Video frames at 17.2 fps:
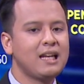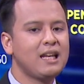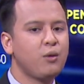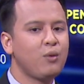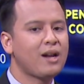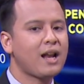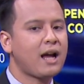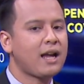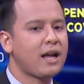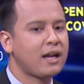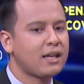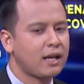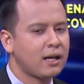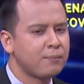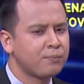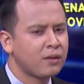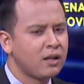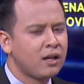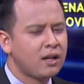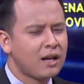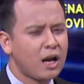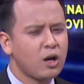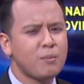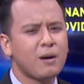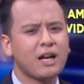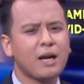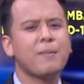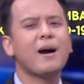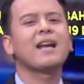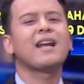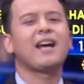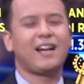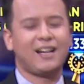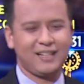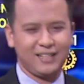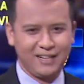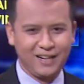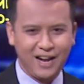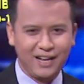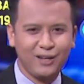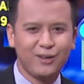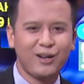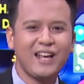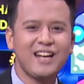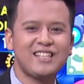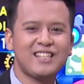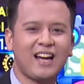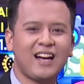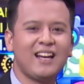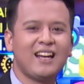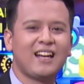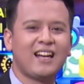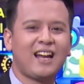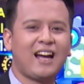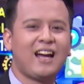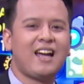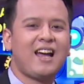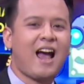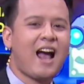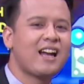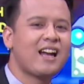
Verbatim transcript: di wilayahnya. Lalu bagaimana dengan Indonesia? Nah,